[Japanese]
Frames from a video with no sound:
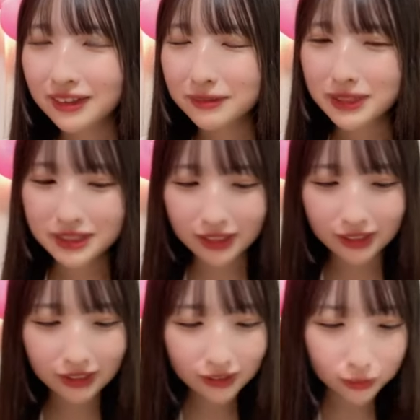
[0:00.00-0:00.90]
めっちゃ
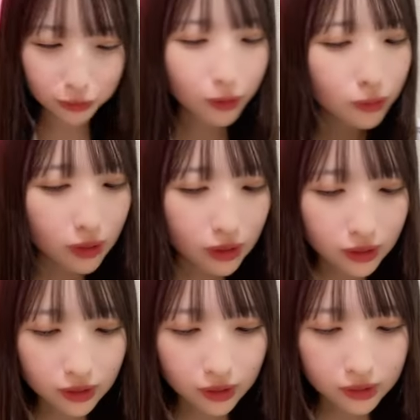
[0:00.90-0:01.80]
ありがとう今日は
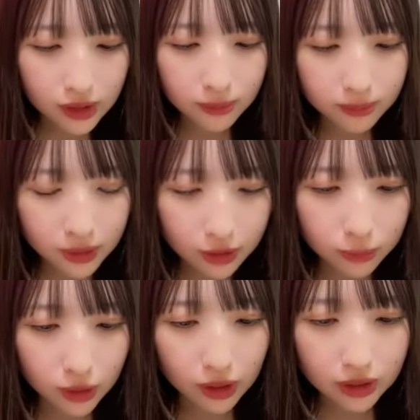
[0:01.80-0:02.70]
たくさん見て
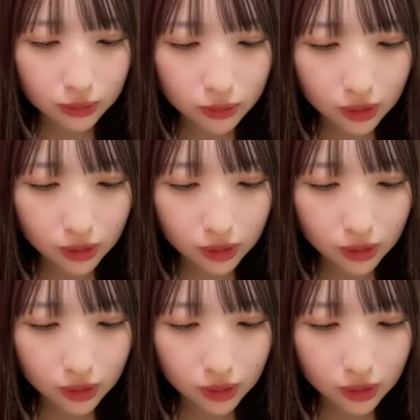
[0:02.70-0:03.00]
もらえてよ